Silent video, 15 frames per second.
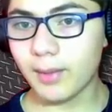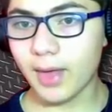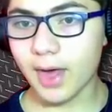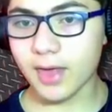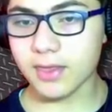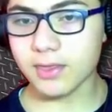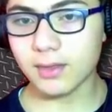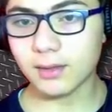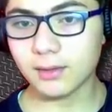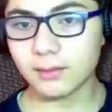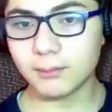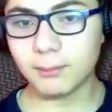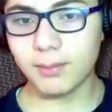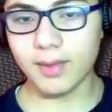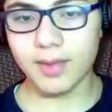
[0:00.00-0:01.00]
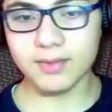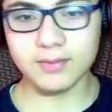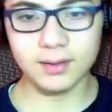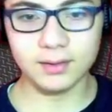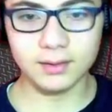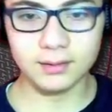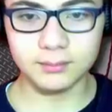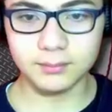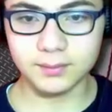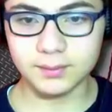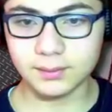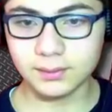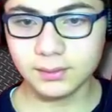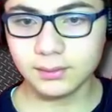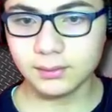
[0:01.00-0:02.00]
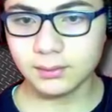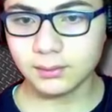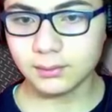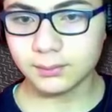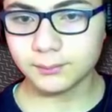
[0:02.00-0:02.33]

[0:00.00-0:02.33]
path. Path alalım bir tane.